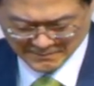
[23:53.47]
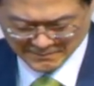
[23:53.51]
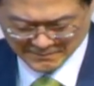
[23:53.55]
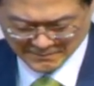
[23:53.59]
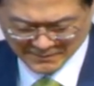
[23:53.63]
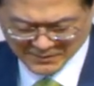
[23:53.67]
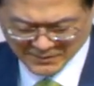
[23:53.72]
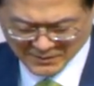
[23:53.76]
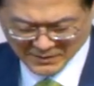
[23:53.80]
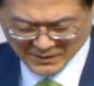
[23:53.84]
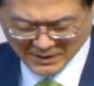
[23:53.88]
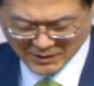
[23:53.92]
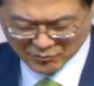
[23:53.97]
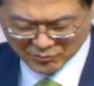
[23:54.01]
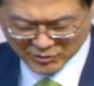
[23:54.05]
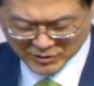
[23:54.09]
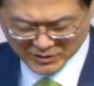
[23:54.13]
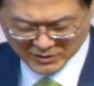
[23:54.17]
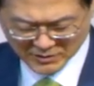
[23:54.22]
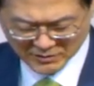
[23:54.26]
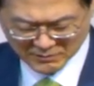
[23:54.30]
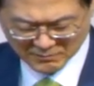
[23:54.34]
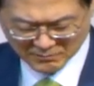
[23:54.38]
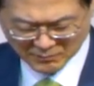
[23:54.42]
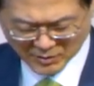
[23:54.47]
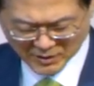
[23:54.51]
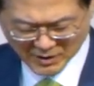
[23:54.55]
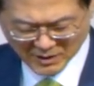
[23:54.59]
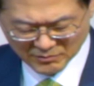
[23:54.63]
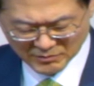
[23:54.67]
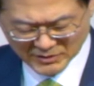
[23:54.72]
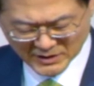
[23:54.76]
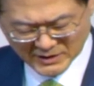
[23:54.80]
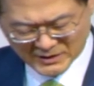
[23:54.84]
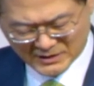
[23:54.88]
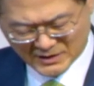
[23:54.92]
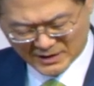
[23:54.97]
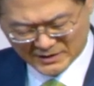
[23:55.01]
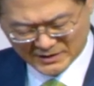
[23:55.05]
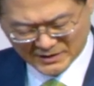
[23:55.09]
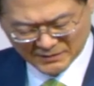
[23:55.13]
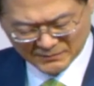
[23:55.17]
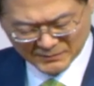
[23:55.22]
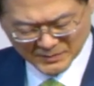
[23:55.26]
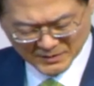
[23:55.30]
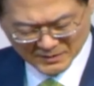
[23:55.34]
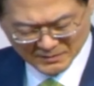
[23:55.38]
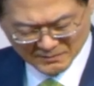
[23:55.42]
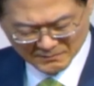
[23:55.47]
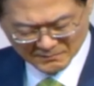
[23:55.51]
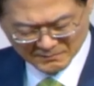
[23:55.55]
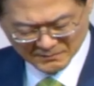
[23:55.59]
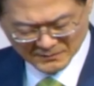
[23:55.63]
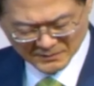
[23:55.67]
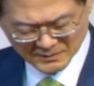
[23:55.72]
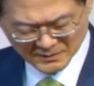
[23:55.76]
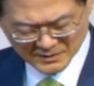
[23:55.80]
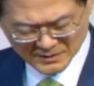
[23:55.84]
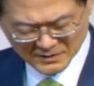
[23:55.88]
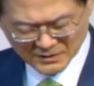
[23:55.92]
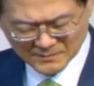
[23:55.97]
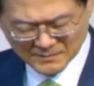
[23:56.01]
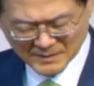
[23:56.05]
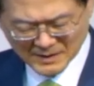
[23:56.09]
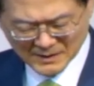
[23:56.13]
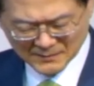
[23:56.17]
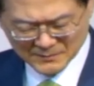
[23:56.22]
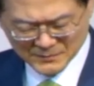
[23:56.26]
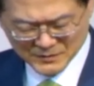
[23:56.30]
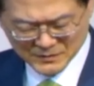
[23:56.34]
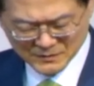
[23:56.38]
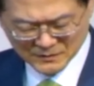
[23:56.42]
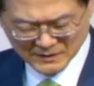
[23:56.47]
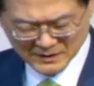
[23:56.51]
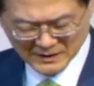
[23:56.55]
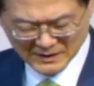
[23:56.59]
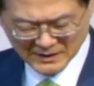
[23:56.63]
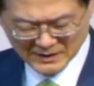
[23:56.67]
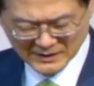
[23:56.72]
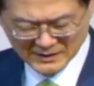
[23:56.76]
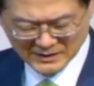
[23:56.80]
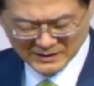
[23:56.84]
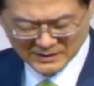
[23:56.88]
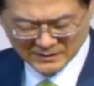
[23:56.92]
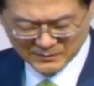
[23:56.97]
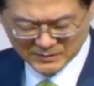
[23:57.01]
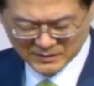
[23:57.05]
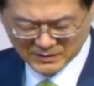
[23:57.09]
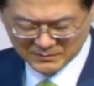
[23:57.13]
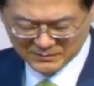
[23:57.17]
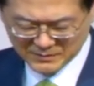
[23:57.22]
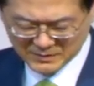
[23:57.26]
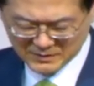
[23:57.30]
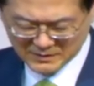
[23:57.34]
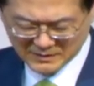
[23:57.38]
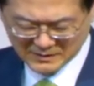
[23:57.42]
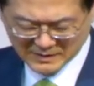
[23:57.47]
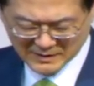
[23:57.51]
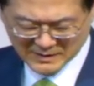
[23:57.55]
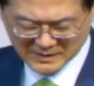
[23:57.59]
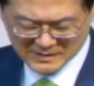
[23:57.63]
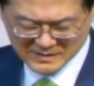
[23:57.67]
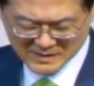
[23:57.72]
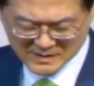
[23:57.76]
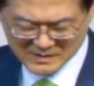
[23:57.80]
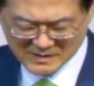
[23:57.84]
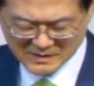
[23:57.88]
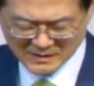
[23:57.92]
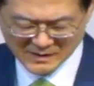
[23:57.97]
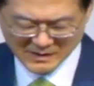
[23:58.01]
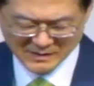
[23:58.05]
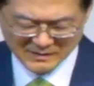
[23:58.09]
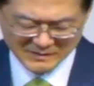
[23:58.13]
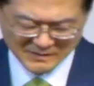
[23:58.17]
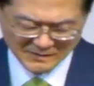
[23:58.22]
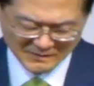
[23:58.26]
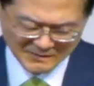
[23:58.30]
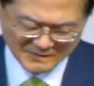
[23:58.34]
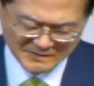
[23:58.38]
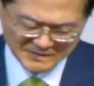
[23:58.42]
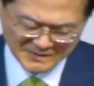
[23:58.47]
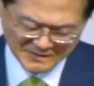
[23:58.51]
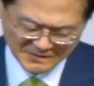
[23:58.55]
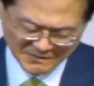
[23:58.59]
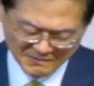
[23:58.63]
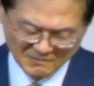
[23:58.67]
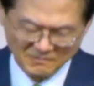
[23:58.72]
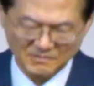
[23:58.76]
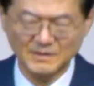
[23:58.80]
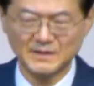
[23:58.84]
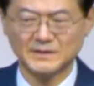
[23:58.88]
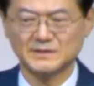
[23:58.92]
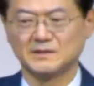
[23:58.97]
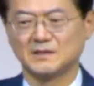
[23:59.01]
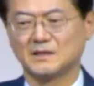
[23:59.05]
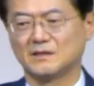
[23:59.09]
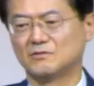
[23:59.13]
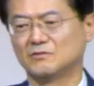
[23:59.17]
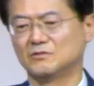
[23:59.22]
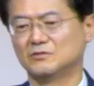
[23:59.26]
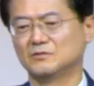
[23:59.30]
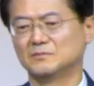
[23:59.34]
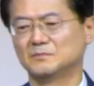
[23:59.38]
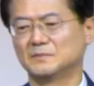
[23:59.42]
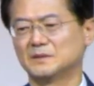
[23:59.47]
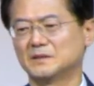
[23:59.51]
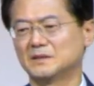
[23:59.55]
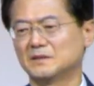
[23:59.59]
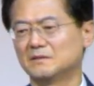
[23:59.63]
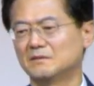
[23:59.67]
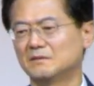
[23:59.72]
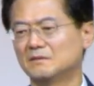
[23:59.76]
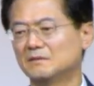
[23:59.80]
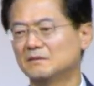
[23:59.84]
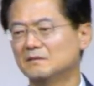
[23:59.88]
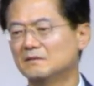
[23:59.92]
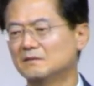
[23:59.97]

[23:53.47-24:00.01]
그런데 우리는 뭐라고 얘기하냐면 그 마음 속에 하나님은 없는데 세상에서는 성공한다고 말해요.